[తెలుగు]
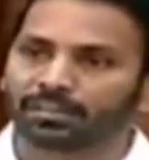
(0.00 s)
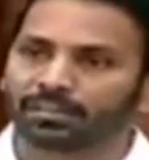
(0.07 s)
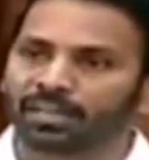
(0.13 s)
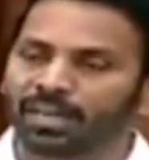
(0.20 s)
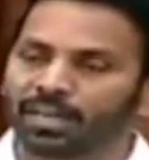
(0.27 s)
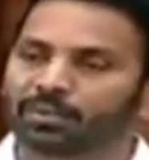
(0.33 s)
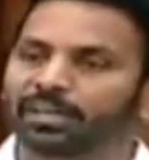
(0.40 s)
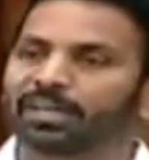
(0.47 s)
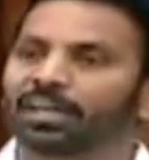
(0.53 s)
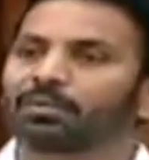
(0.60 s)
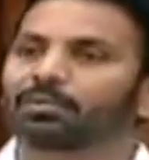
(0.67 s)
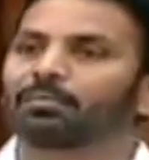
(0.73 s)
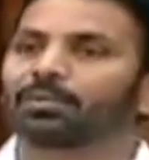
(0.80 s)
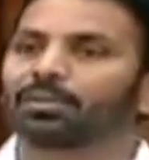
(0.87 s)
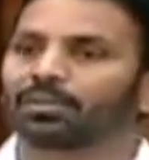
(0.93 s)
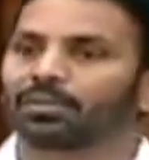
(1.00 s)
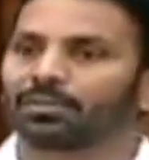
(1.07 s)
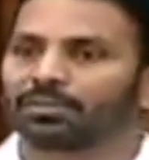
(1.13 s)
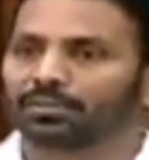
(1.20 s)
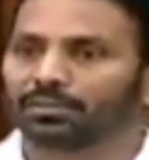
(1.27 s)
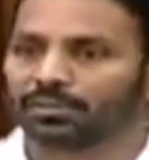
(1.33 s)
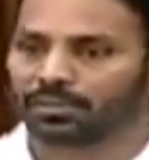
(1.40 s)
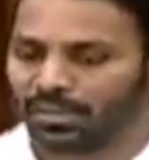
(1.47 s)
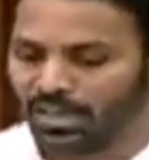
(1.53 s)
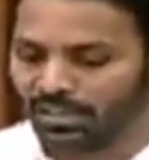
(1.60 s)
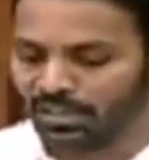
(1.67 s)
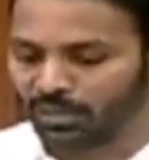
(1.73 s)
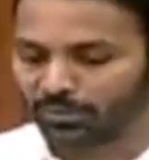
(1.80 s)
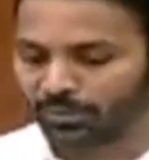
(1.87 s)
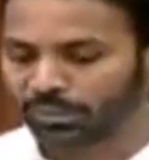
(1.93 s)
గ్రామ గ్రామంలో
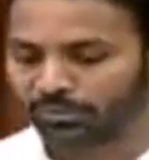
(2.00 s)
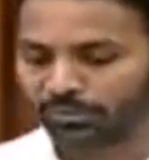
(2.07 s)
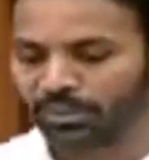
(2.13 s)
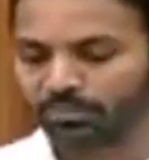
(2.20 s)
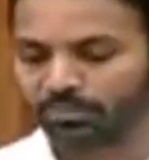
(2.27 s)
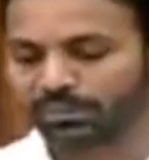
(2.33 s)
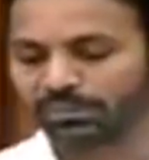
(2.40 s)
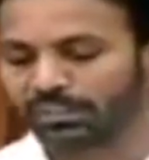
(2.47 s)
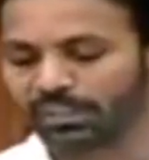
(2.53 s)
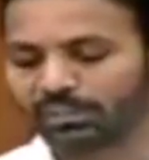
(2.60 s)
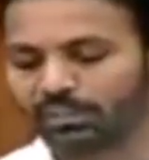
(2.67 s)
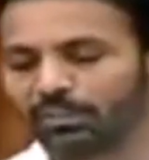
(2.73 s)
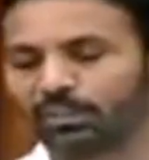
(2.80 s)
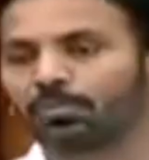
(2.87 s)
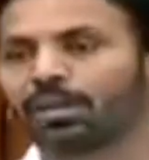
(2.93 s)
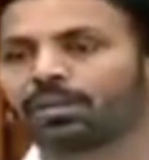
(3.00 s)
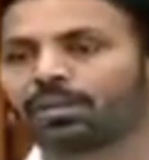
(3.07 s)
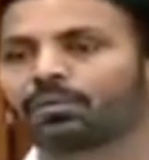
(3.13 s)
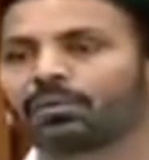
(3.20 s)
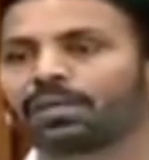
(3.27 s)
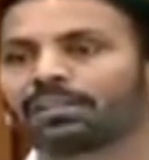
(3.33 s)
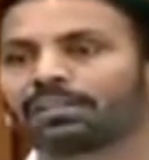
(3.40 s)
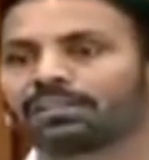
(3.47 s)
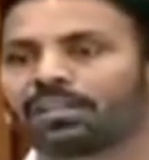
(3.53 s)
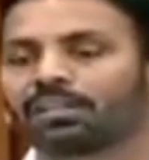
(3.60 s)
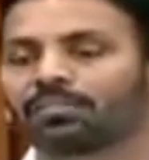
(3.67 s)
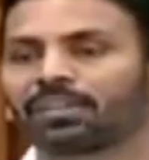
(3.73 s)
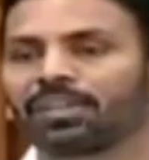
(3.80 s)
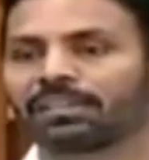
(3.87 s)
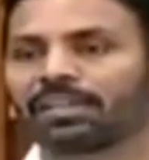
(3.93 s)
దాదాపు ఇరవై పంచాయతీల్లో మాకు
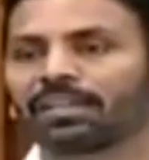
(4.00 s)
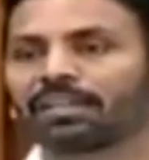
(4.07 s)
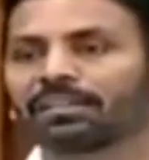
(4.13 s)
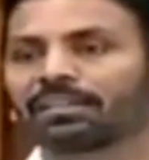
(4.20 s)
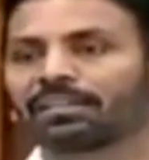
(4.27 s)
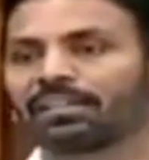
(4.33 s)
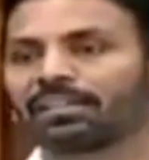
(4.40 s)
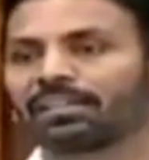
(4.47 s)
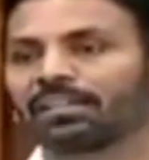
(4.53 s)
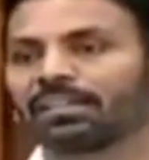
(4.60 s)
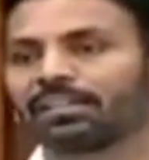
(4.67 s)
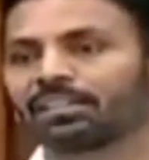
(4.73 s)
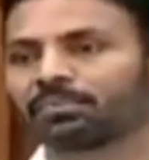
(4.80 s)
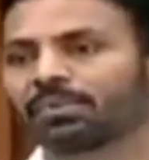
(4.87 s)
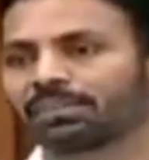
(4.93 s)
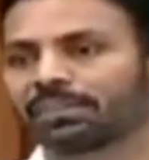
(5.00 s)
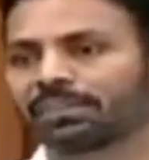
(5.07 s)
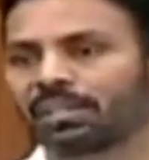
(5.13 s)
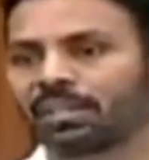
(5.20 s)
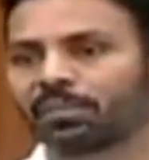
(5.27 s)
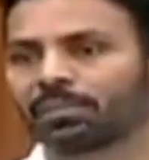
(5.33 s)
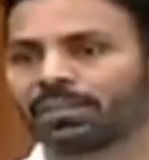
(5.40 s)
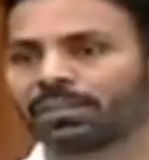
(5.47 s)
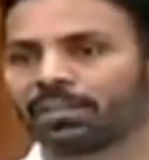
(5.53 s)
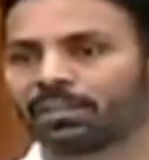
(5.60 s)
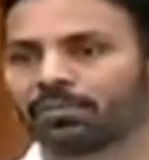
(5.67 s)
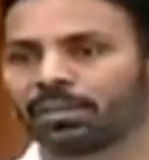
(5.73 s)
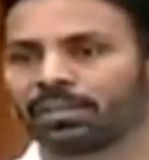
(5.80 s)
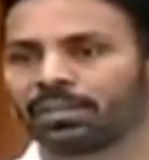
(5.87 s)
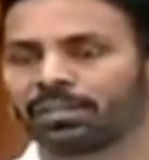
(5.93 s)
వైఎస్ఆర్ విలేజ్ హెల్త్ క్లినిక్లు అని చెప్పేసి ఏర్పాటు
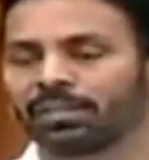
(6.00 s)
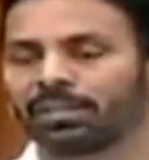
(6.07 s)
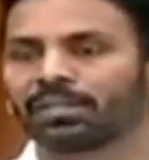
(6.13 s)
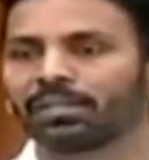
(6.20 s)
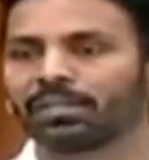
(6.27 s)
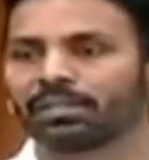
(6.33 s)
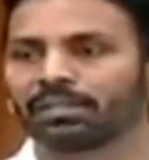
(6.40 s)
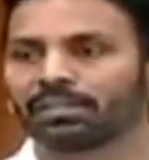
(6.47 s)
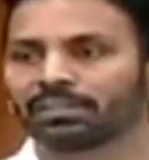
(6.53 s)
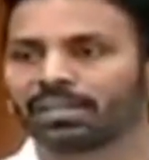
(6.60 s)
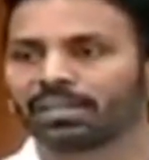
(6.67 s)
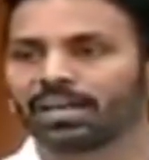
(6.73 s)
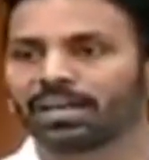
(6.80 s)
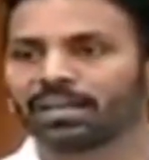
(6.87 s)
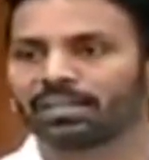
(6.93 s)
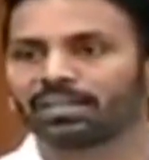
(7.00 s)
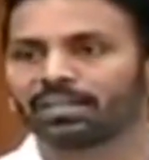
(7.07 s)
చేయడం అనేది నిజంగా